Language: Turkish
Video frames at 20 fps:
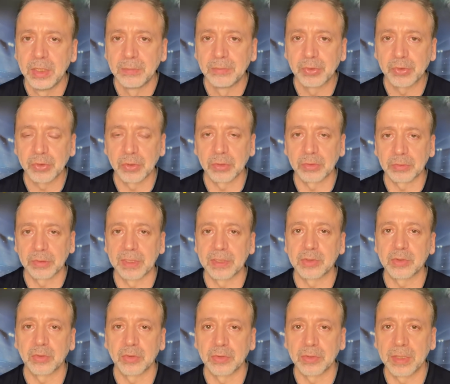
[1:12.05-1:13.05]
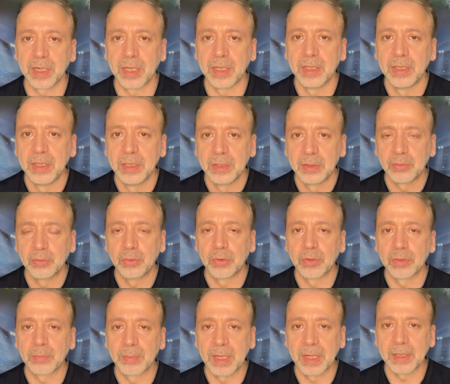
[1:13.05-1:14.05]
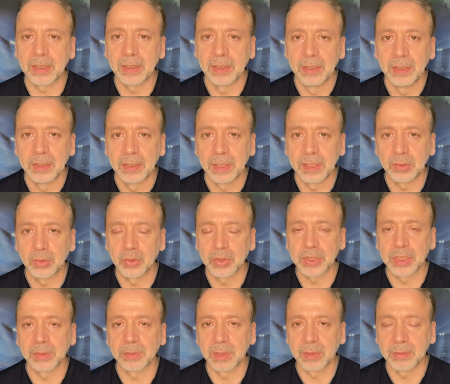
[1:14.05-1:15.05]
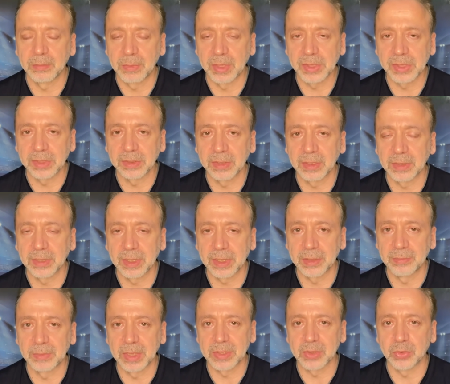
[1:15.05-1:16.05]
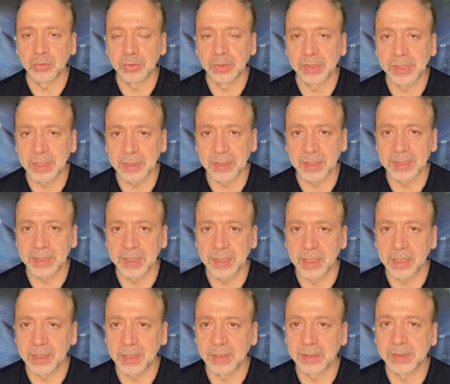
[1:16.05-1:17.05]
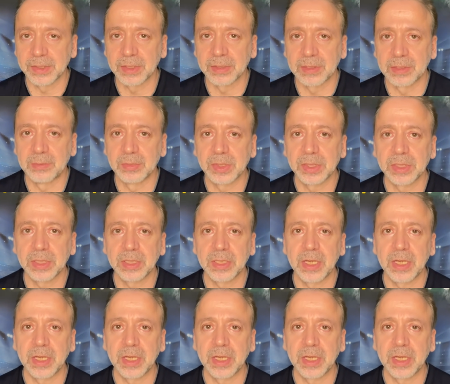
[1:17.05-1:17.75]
Bu şoktan sonra gör bak e, Göztepe maçında takım nasıl oynayacak, nasıl ayağa kalkacak demişti.